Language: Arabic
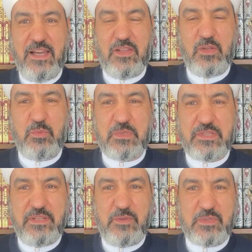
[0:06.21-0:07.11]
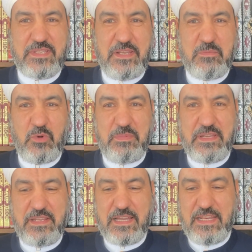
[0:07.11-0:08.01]
اللهم صل وسلم
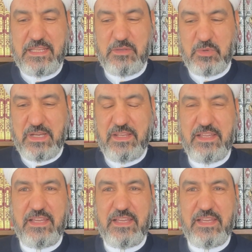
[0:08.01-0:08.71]
وبارك عليه وعلى